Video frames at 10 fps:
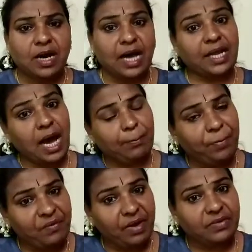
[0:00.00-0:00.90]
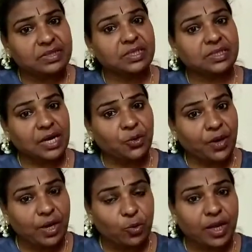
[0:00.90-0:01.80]
ஆனா அப்பவே வந்து
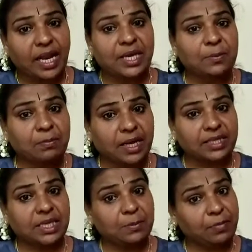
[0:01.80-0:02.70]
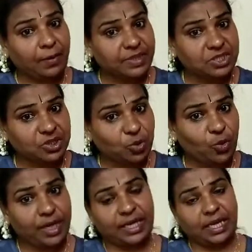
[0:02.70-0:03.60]
தன்னுடைய உடலையும் மனதையும்
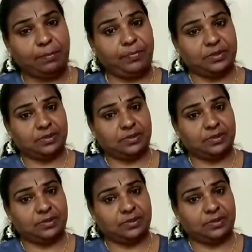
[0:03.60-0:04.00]
பிரபஞ்சத்தோட இணைப்பு